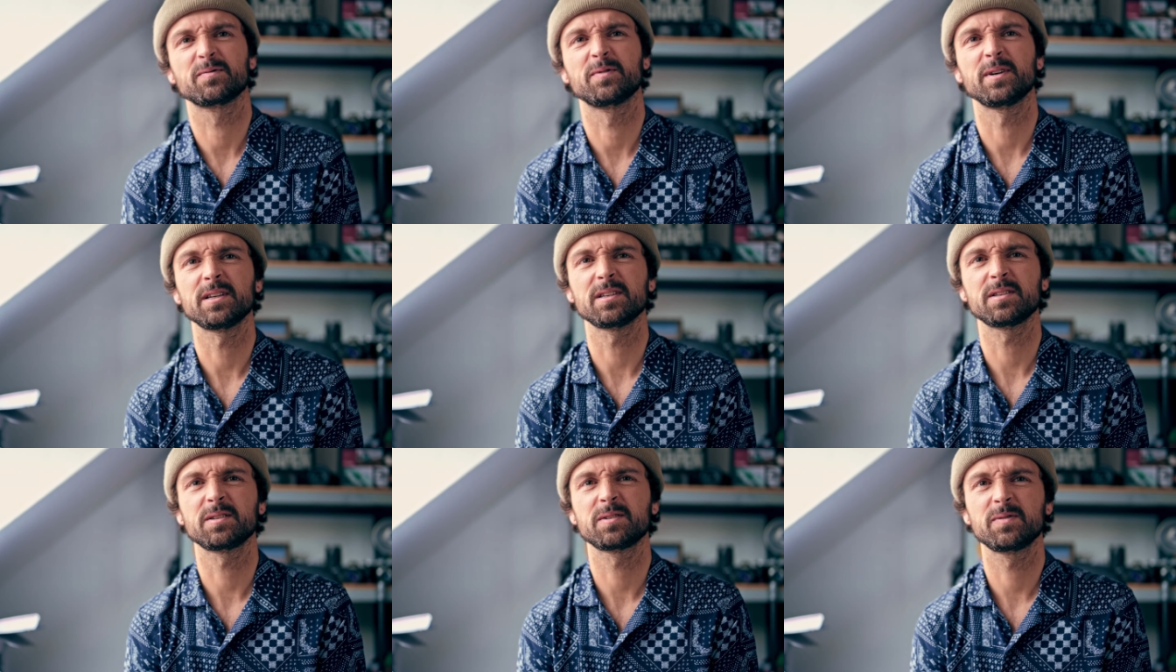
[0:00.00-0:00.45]

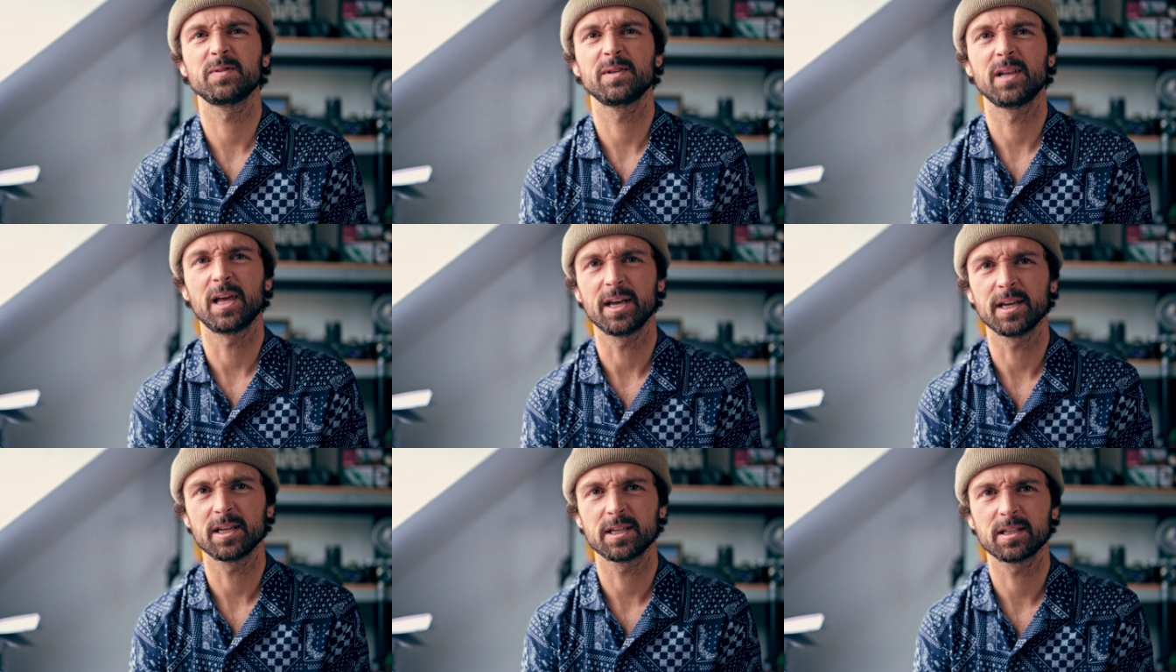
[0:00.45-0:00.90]
was
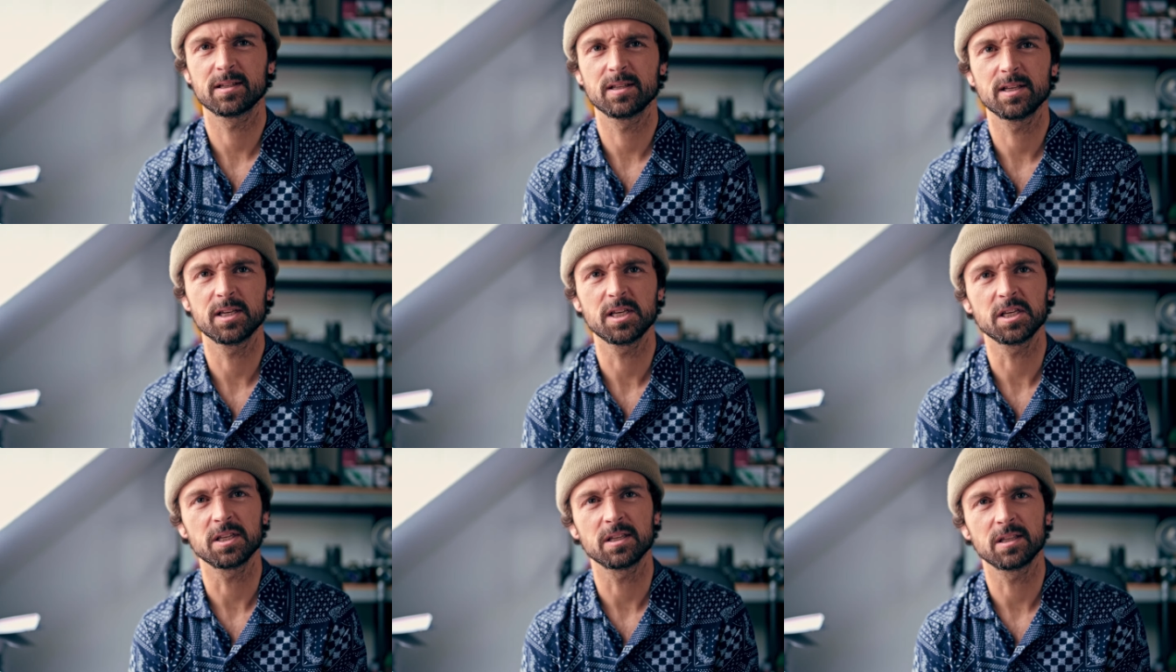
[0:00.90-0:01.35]
vielleicht
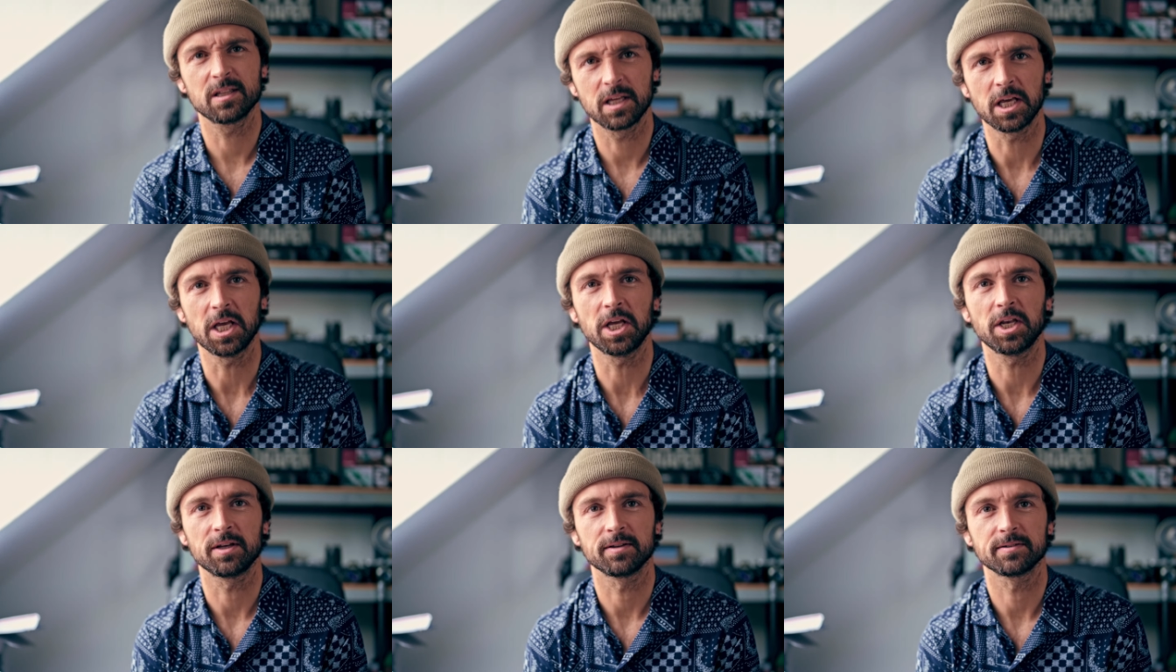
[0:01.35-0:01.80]
nicht
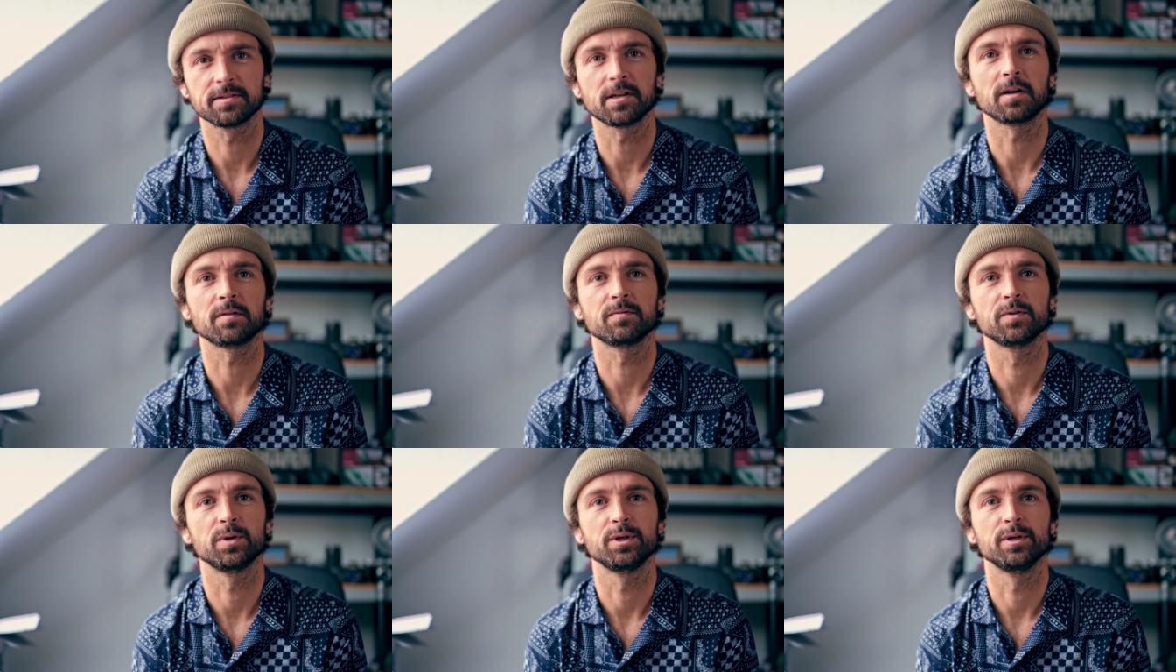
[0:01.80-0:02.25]
jeder
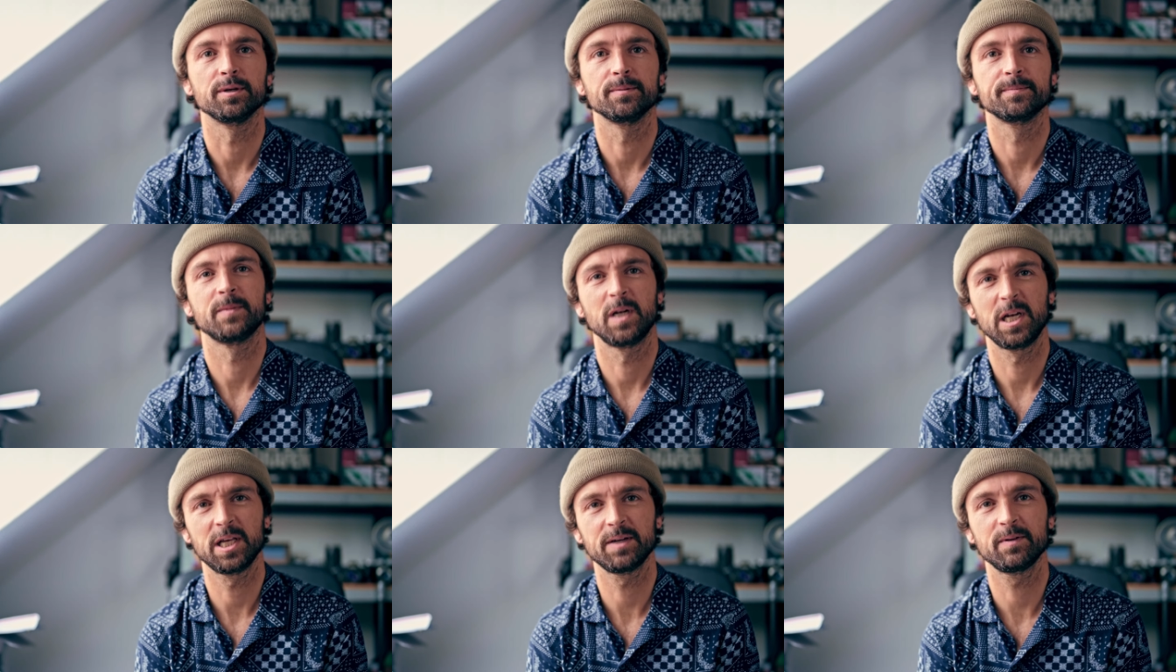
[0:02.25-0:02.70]
sagen würde.
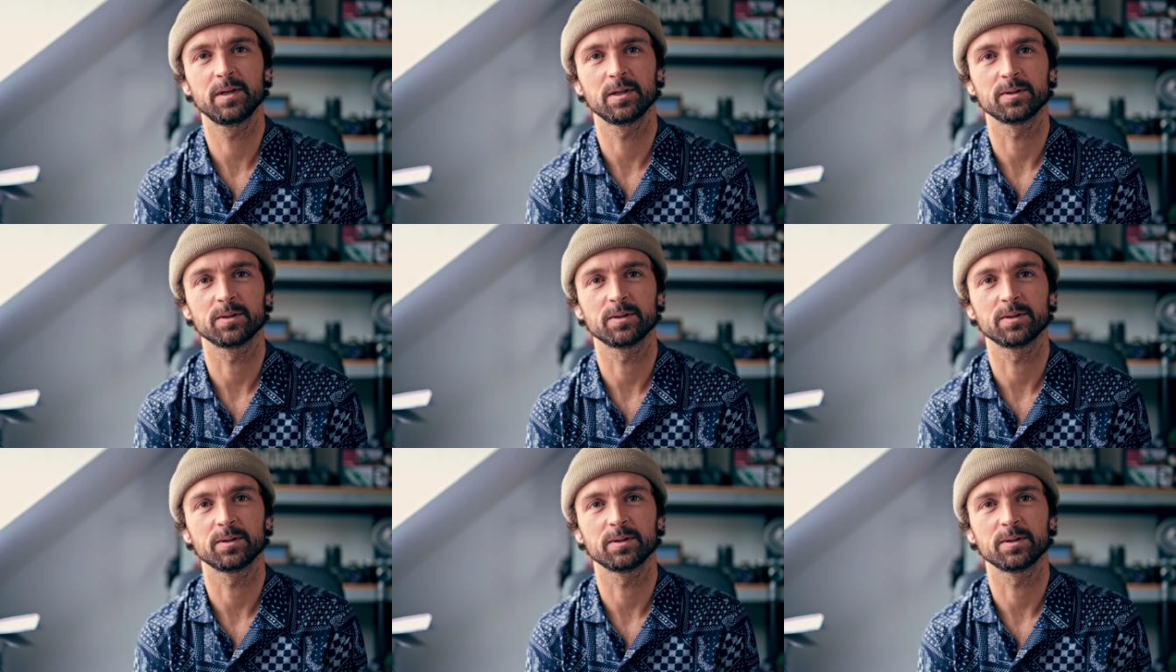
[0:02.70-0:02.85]
Legen wir